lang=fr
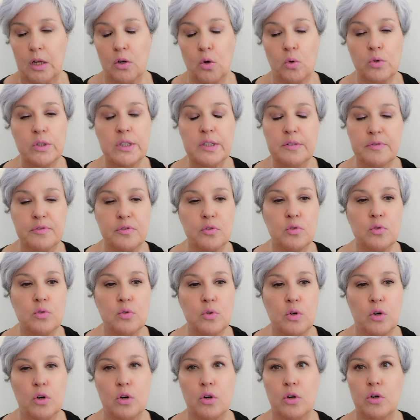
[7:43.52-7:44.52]
au
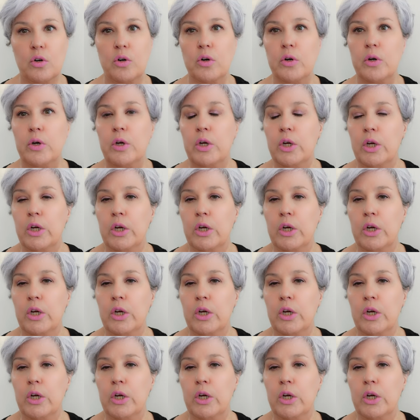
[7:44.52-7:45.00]
niveau euh,